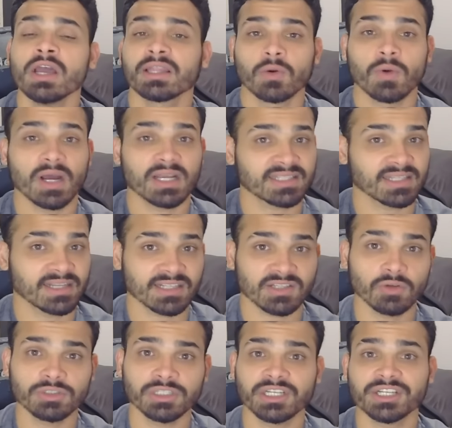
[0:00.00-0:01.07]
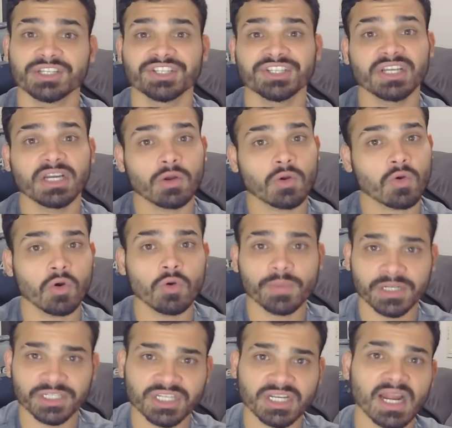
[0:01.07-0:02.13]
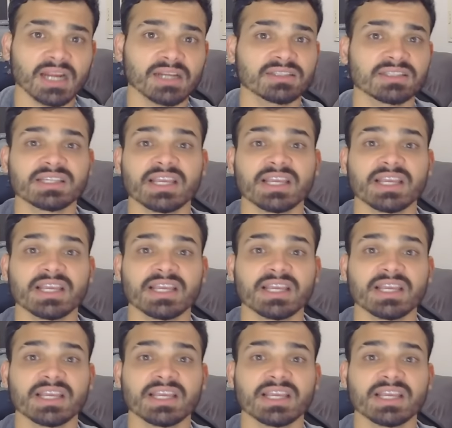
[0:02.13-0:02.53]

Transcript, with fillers: Então, aceleração de energia, compra de cartas,